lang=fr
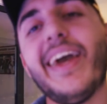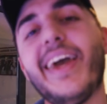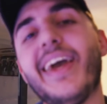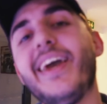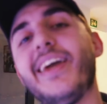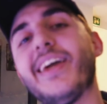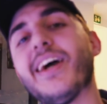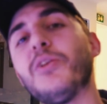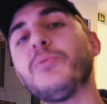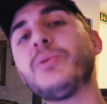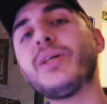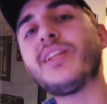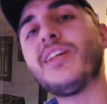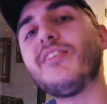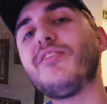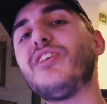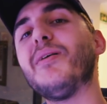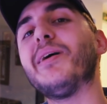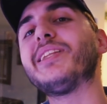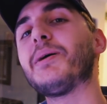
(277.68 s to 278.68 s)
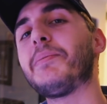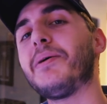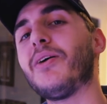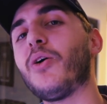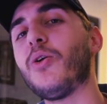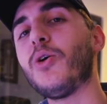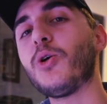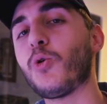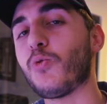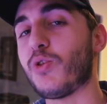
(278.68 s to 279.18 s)
Et il y a un objectif qui va taper
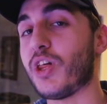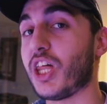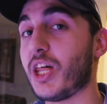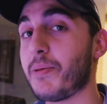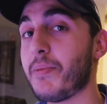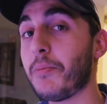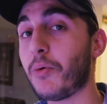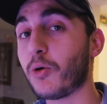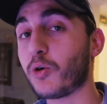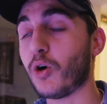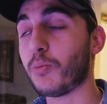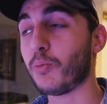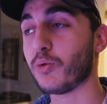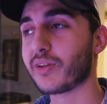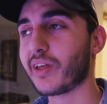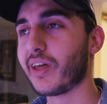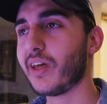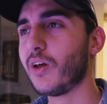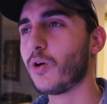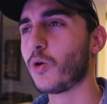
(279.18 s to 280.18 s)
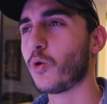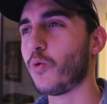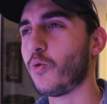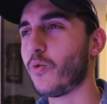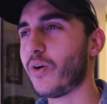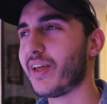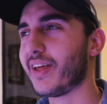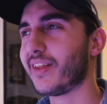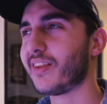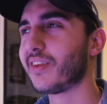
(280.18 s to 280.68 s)
dans l'œil que j'ai jamais encore montré, que vous
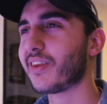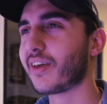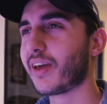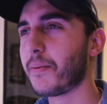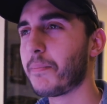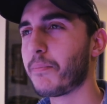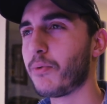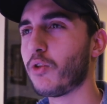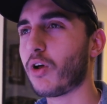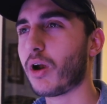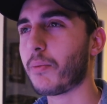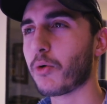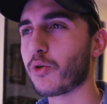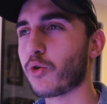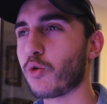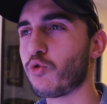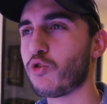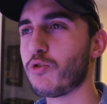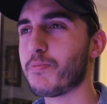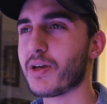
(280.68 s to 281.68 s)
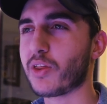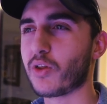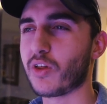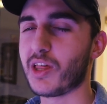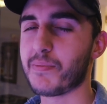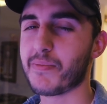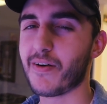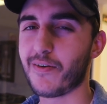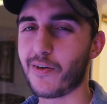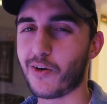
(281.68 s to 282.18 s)
voyez très peu normalement sur YouTube parce que
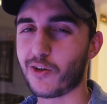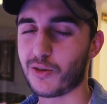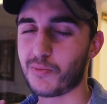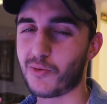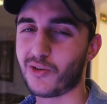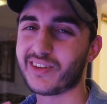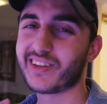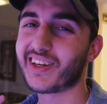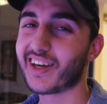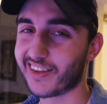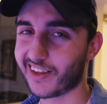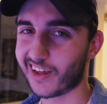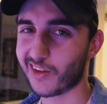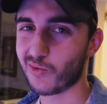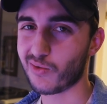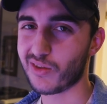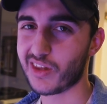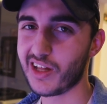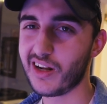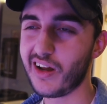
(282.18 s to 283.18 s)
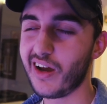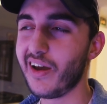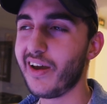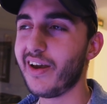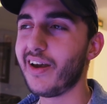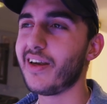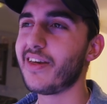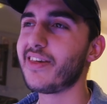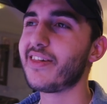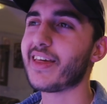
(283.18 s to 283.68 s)
c'est pas forcément très très utile.
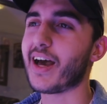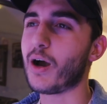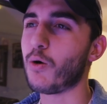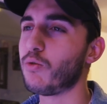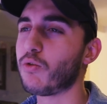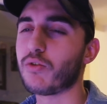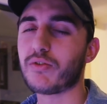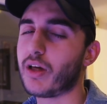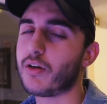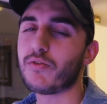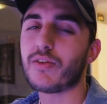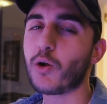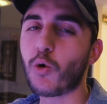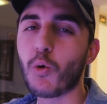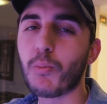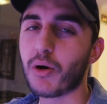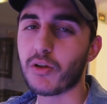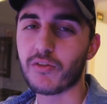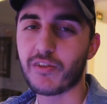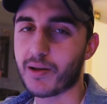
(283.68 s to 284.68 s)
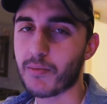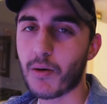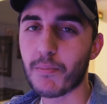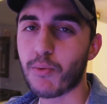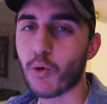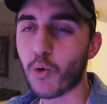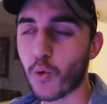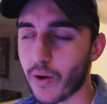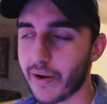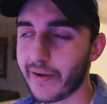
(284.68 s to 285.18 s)
Ça, vous allez comprendre vraiment
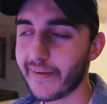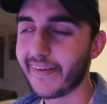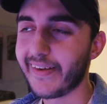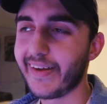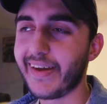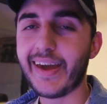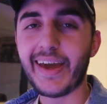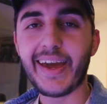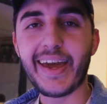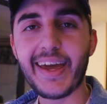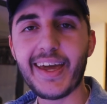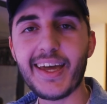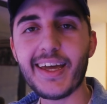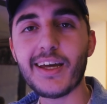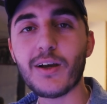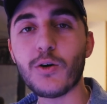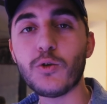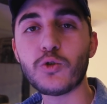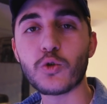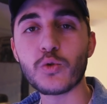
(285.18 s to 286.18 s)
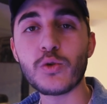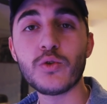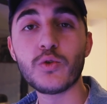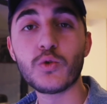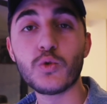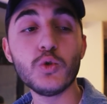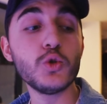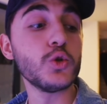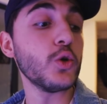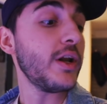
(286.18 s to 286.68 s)
pourquoi. Et aujourd'hui,
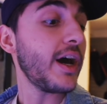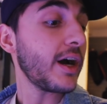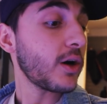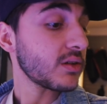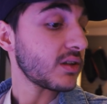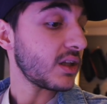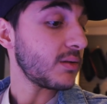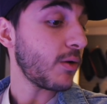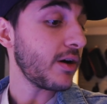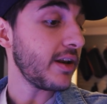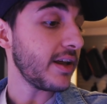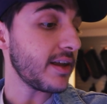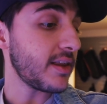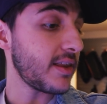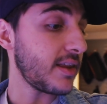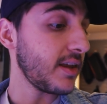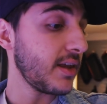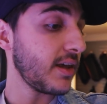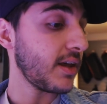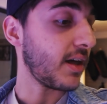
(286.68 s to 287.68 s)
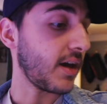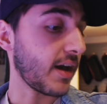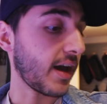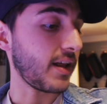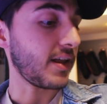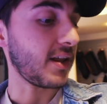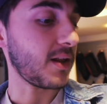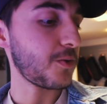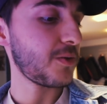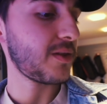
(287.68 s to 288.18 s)
du coup, je l'ai à côté de moi, ici, et
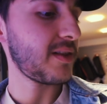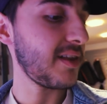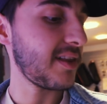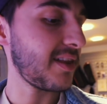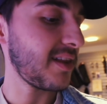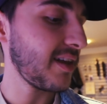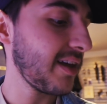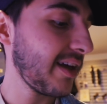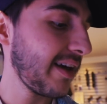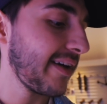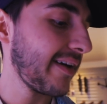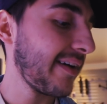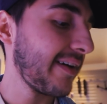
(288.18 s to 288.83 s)
regardez, juste ici.